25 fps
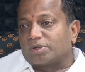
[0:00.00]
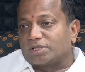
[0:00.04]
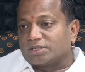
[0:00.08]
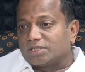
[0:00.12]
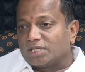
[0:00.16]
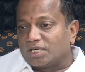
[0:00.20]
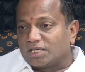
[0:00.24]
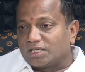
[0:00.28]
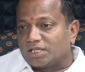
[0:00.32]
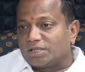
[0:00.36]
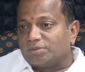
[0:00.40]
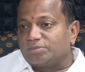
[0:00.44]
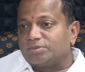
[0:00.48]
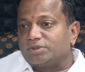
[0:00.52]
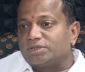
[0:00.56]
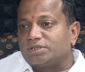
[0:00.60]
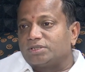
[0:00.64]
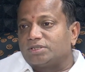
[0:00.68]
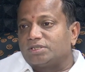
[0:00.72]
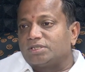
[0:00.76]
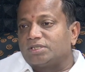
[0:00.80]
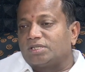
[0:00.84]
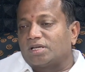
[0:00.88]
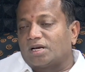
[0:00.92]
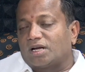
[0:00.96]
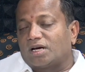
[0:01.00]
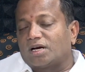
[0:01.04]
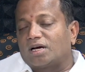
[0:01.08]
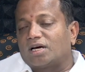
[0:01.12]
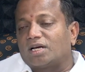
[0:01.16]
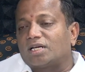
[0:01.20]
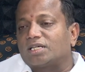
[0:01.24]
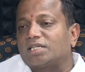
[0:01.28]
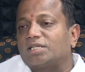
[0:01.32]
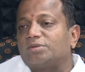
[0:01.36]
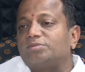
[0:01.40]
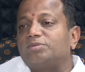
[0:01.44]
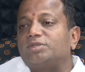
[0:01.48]
ప్రజలకు ఏం చేసింది
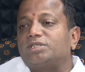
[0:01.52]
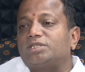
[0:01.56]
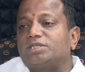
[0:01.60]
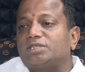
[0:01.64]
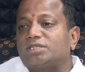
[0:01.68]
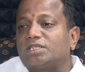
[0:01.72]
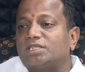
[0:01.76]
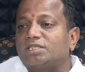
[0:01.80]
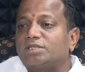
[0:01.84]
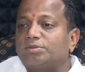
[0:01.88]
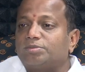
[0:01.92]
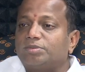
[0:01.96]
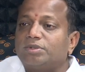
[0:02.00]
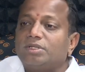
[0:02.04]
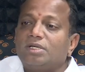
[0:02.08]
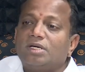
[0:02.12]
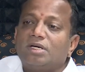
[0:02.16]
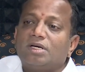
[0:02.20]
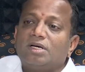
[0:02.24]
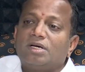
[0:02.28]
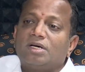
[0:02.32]
తెలంగాణకి ఏం చేసిందని చెప్పి